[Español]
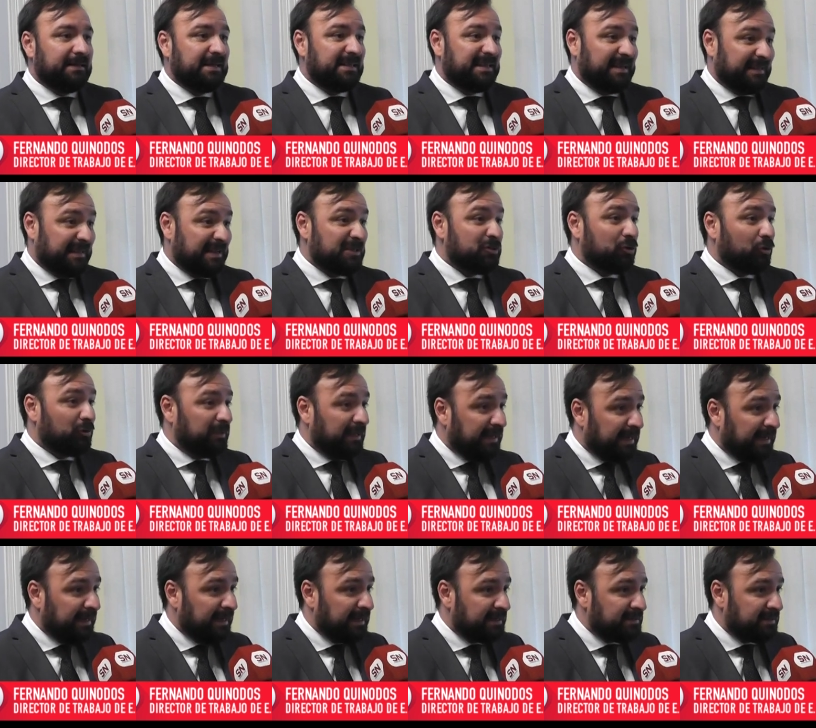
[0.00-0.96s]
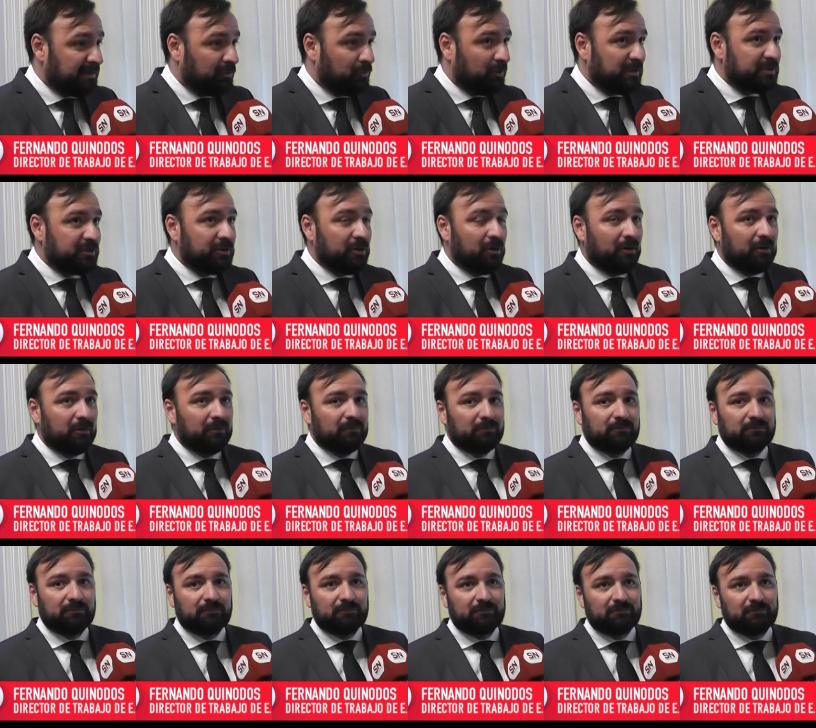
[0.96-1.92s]
tratar de sostener la
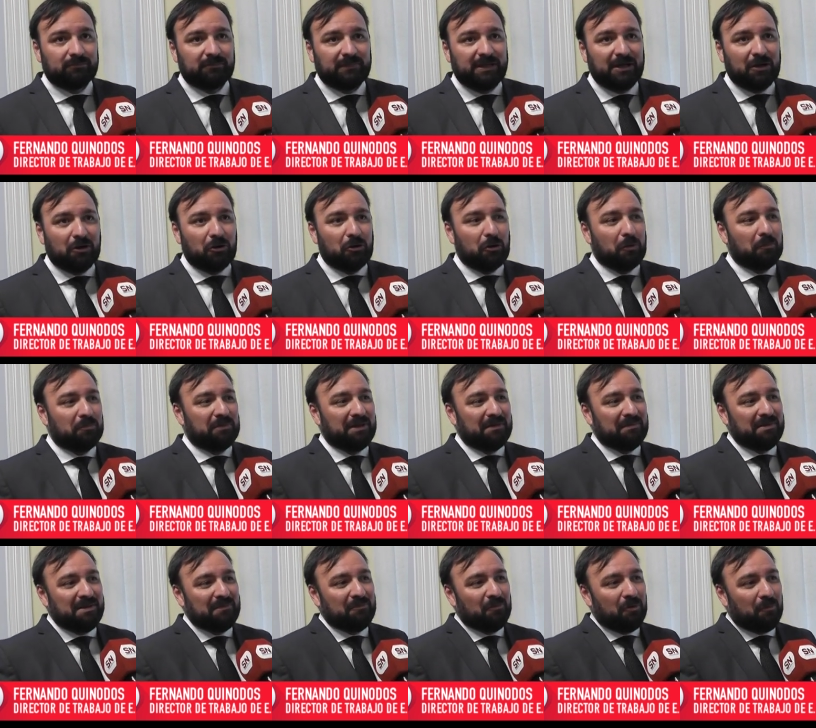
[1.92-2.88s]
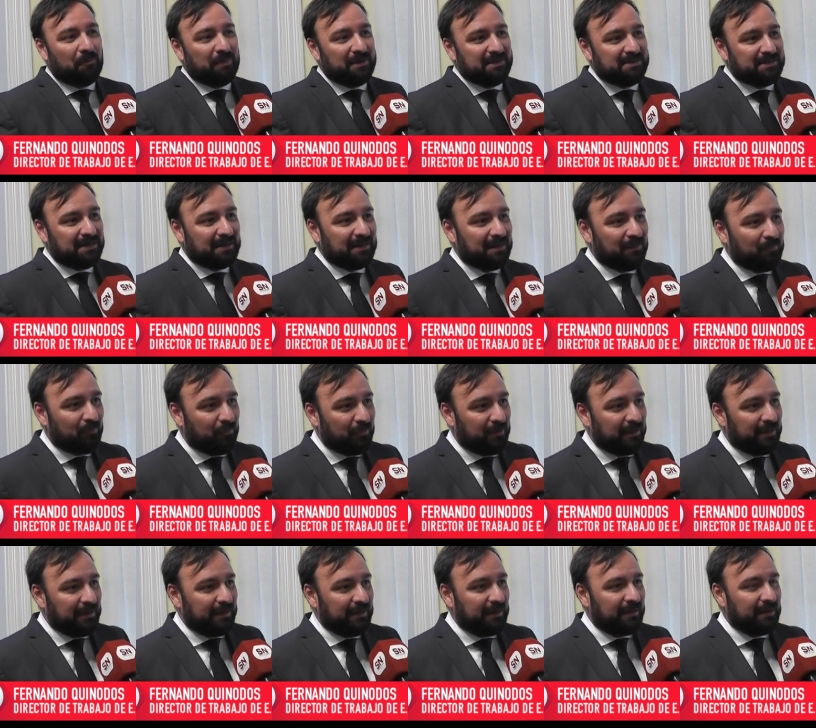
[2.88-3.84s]
situación, de con optimismo pensar que
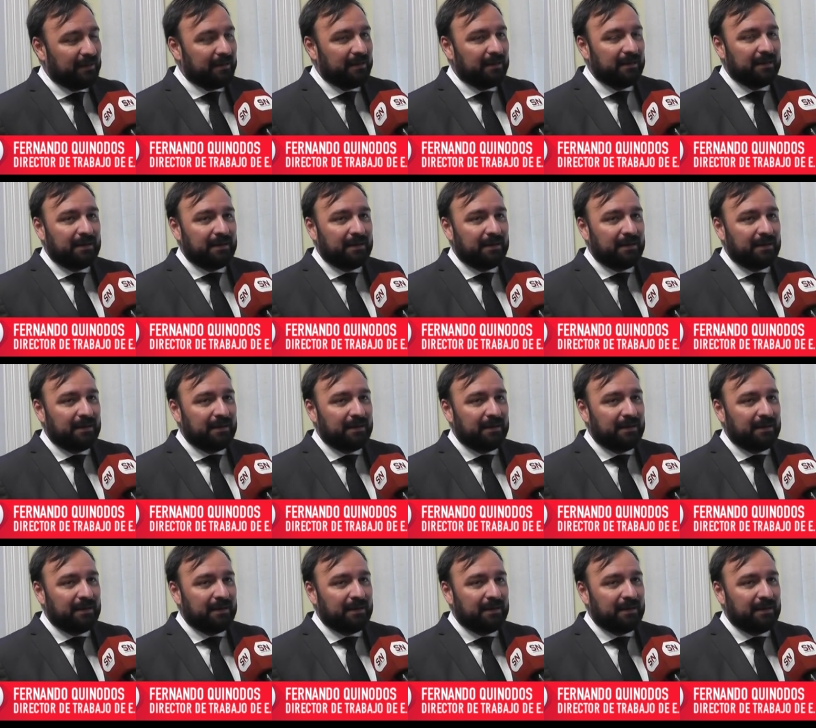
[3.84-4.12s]
puede